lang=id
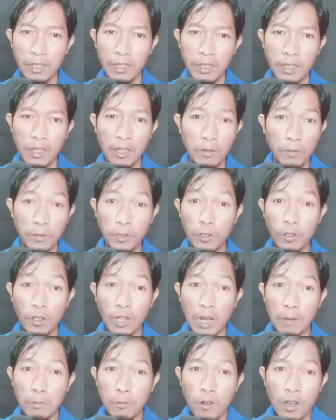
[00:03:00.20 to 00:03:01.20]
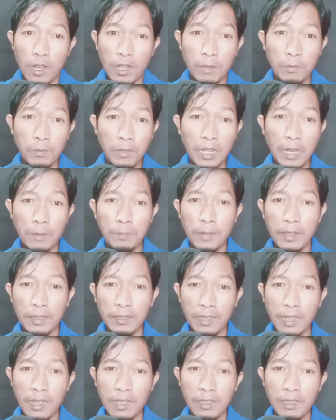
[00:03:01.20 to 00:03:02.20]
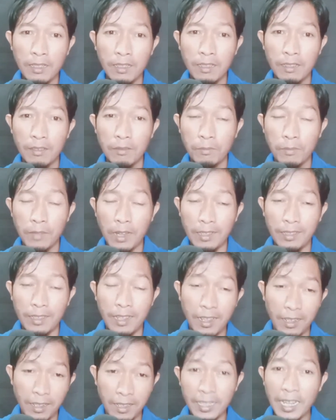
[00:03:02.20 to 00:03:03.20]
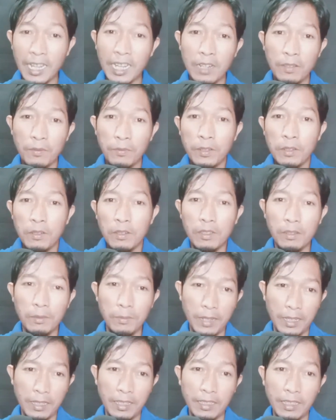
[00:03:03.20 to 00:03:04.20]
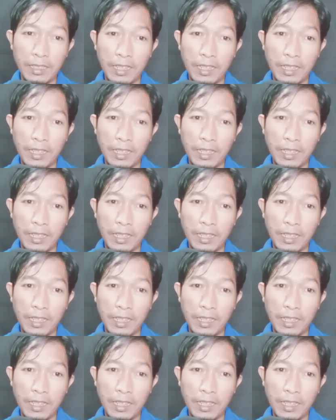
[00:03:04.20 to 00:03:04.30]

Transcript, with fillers: video kamu akan mendapatkan biasa ledakan viewer biasanya.